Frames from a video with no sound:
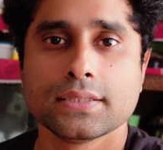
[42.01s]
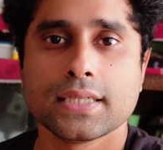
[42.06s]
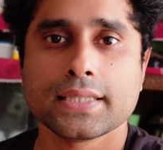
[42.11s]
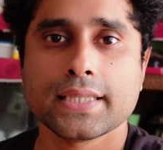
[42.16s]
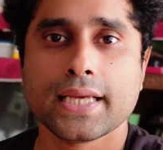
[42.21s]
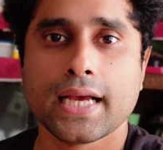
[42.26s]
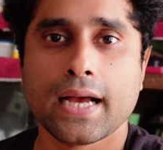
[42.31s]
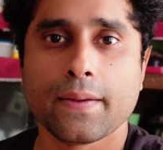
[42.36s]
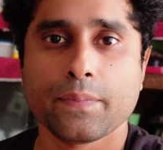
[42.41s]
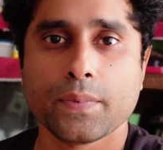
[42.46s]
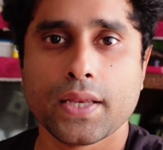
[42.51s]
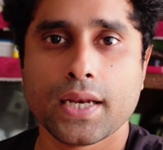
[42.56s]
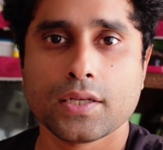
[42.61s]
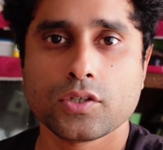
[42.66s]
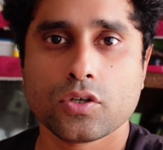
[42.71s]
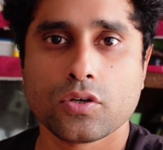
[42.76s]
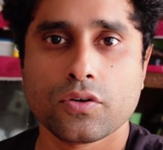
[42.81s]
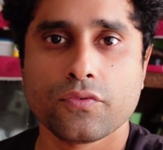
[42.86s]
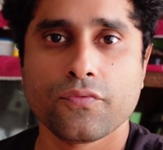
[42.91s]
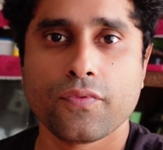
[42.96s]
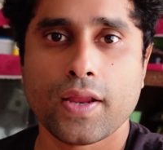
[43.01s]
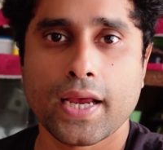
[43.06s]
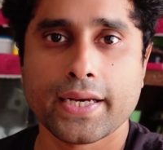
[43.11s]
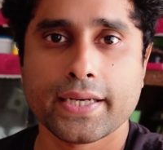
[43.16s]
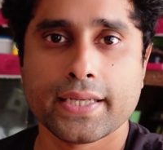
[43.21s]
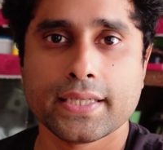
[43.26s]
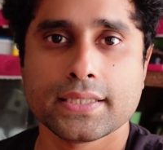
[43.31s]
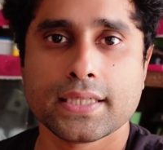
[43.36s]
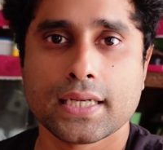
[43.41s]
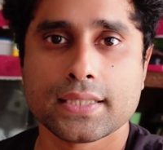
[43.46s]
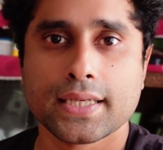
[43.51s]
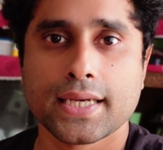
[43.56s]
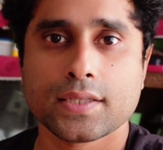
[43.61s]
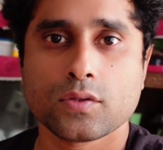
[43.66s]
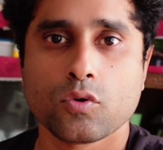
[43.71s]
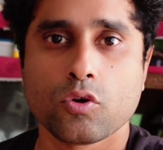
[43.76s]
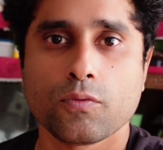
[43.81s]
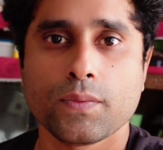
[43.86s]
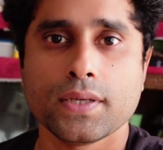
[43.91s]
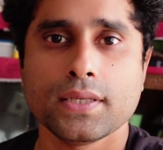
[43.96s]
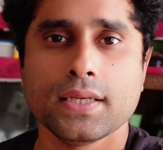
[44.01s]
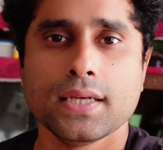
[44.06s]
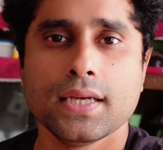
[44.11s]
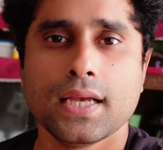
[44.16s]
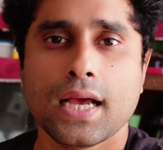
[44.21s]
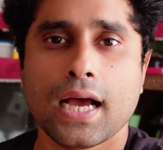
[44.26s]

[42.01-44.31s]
যাতে আপনারা যখন ফ্লাইটে যাতায়াত করবেন